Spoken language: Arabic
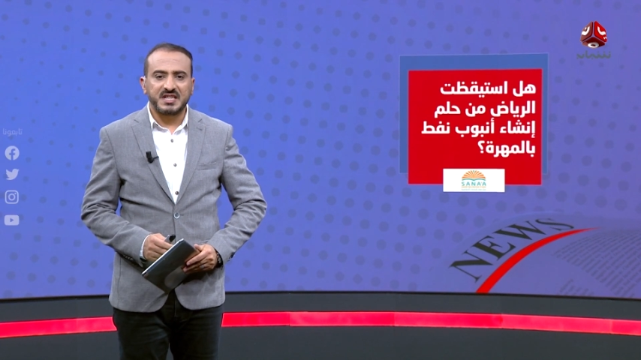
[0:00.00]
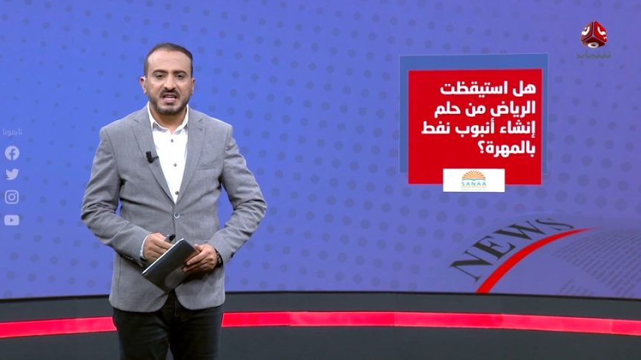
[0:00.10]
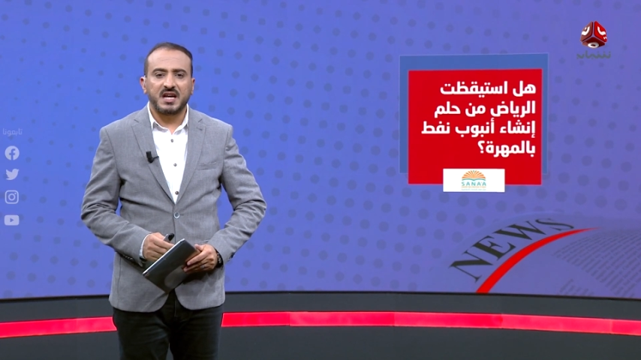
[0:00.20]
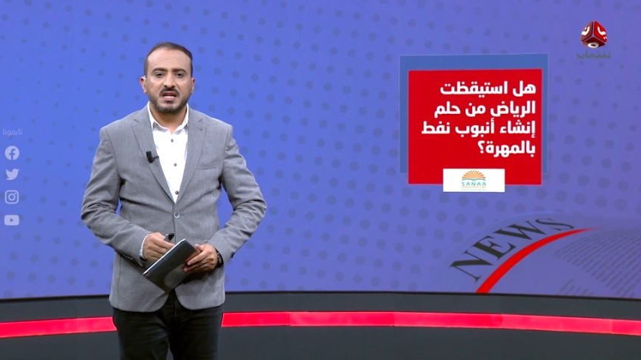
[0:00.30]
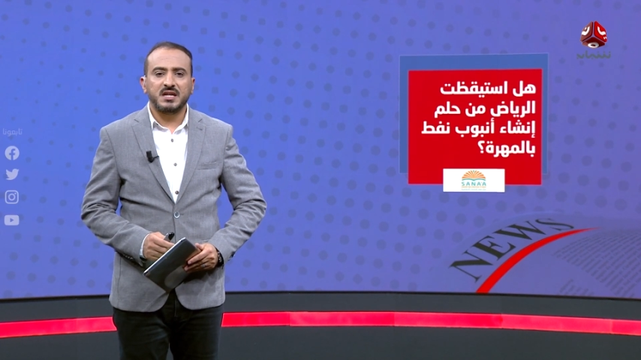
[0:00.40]

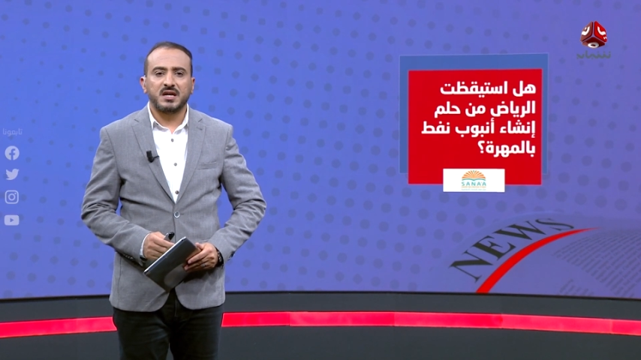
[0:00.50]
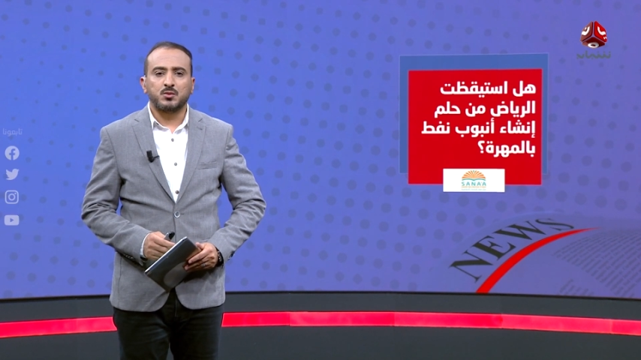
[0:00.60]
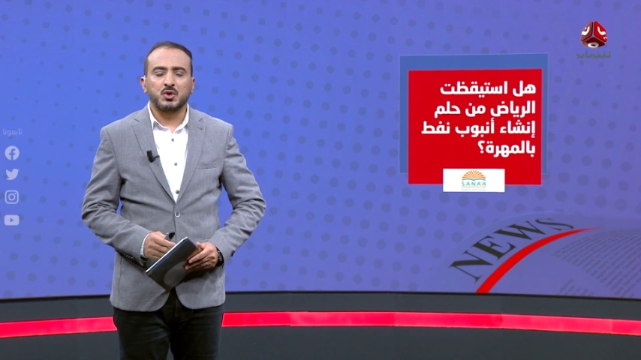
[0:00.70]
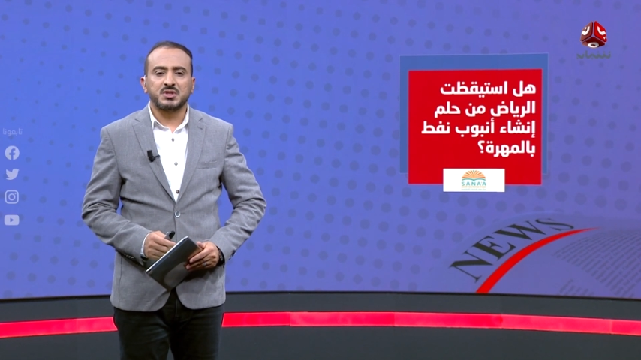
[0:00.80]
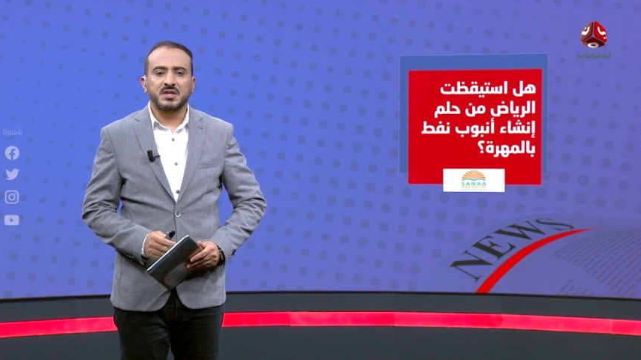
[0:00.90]
تحليلا
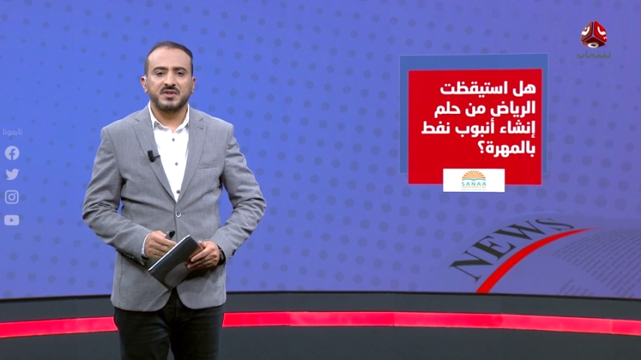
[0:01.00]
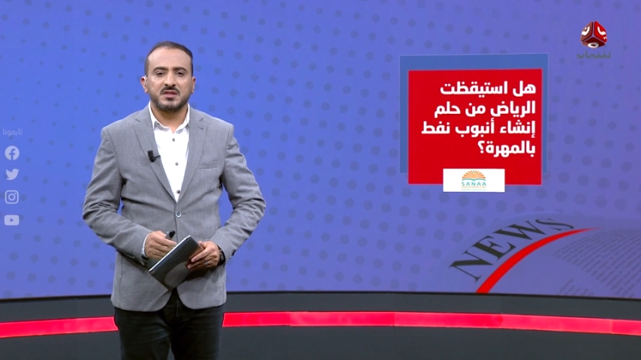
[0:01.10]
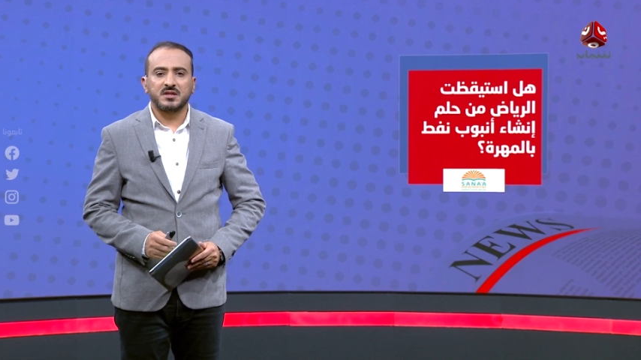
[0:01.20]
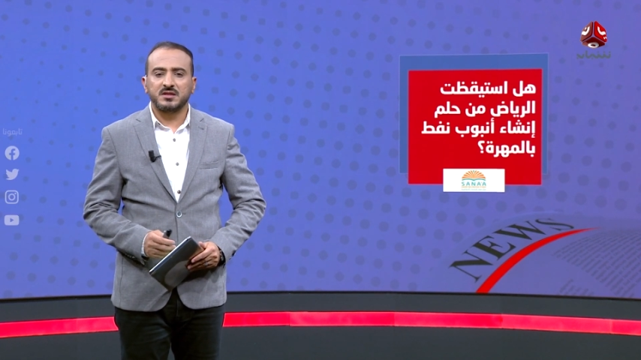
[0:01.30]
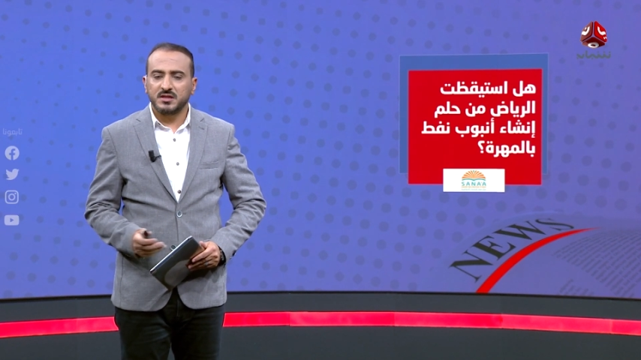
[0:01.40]

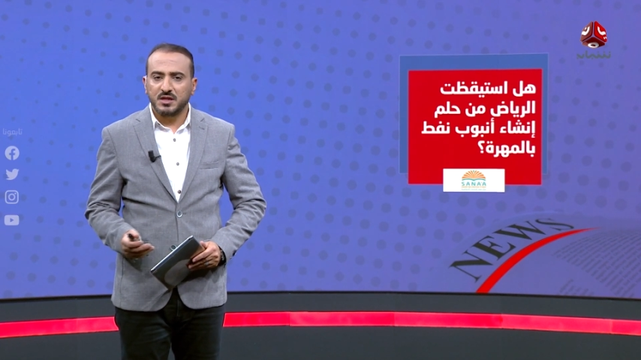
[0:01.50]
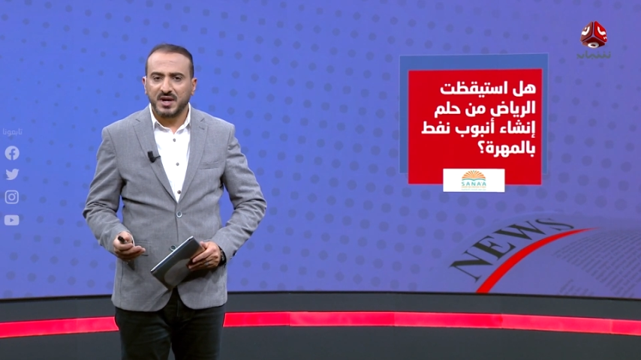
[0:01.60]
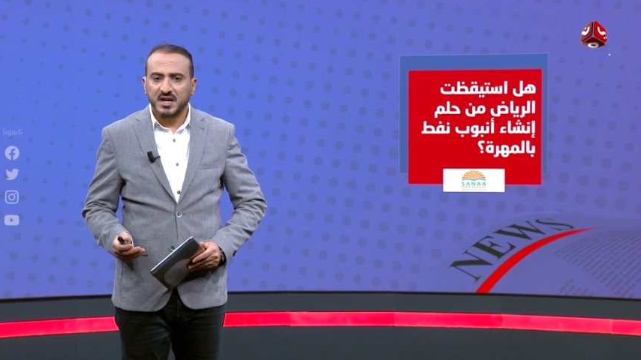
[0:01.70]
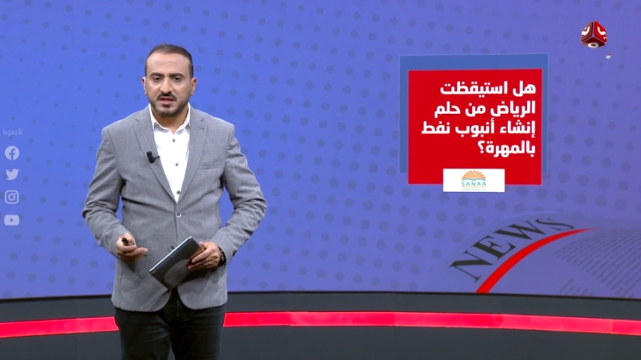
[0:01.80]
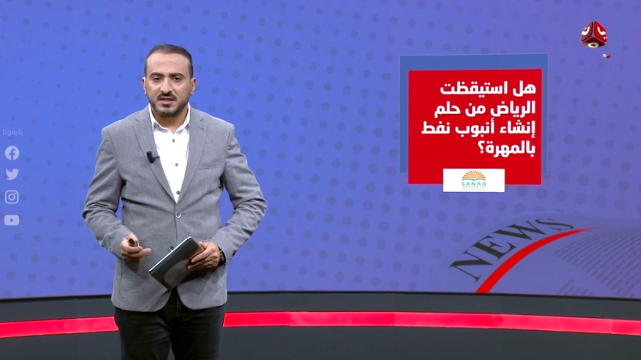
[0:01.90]
مستفيضا
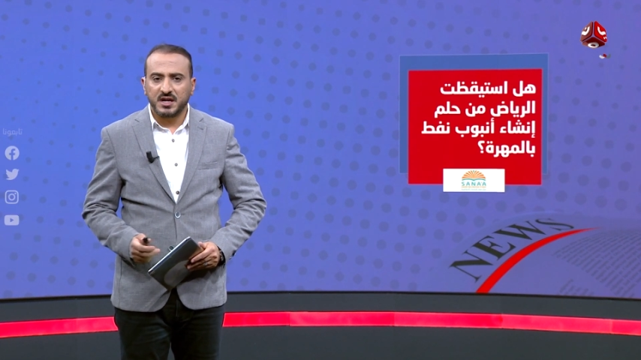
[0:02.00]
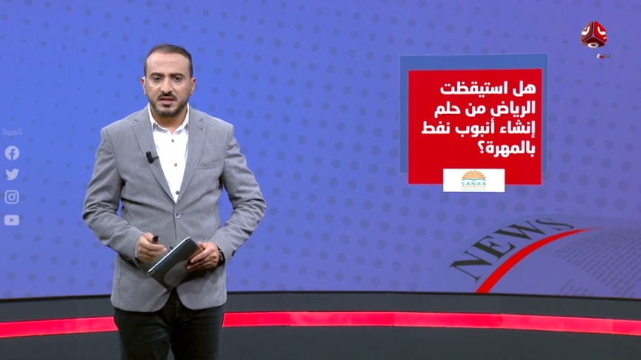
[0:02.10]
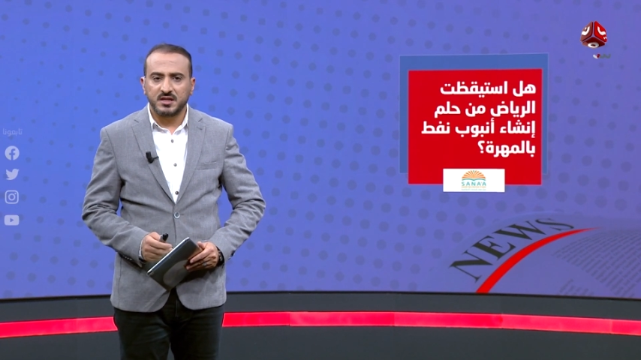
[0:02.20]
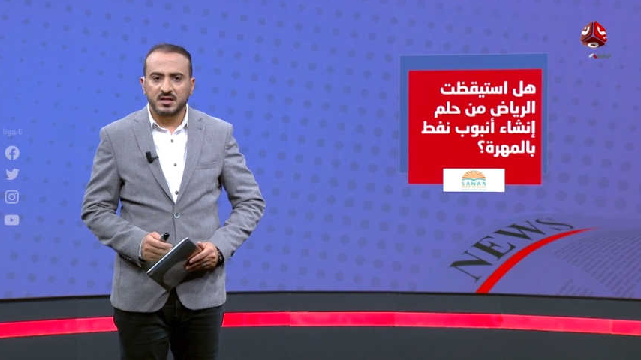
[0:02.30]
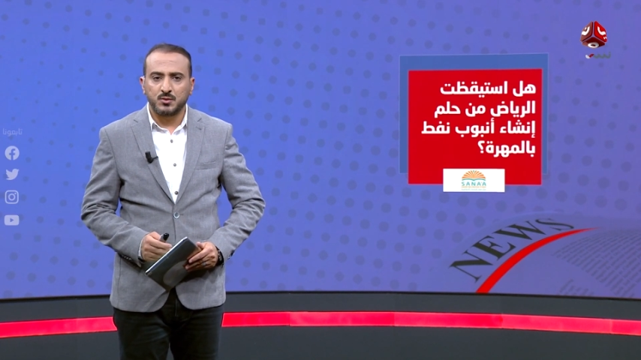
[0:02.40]
للباحث
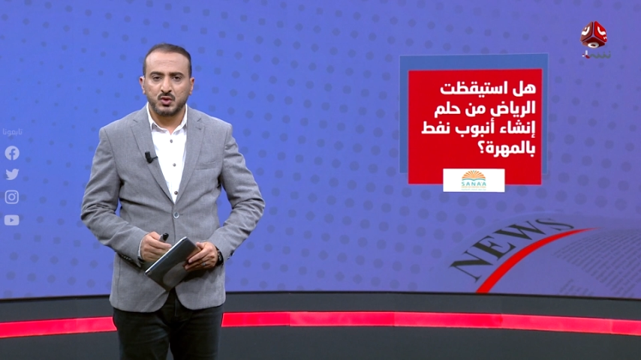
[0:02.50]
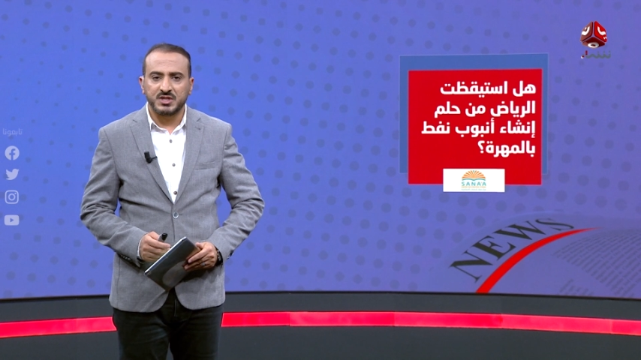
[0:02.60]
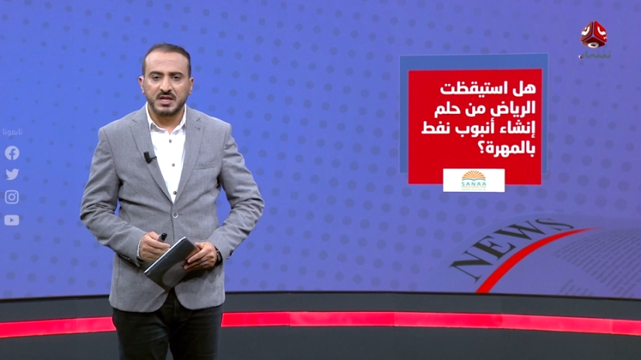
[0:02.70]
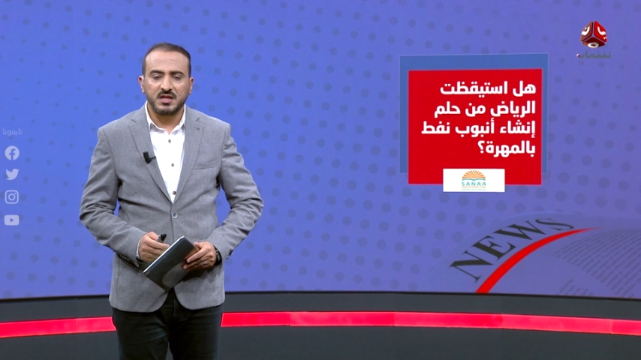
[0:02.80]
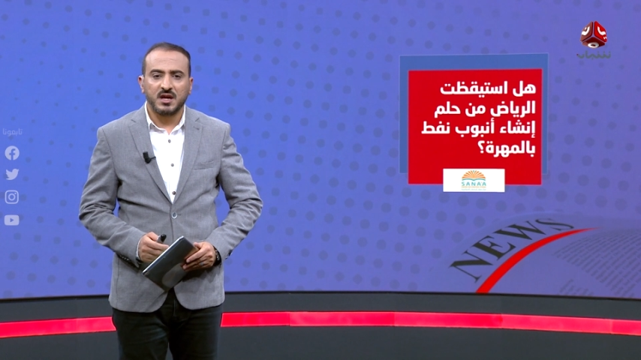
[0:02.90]
يحيى أبو
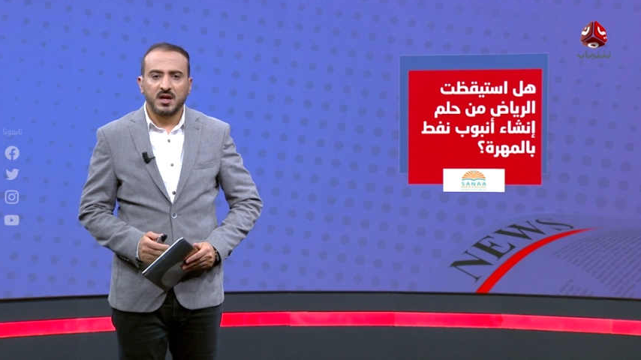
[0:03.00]
زيد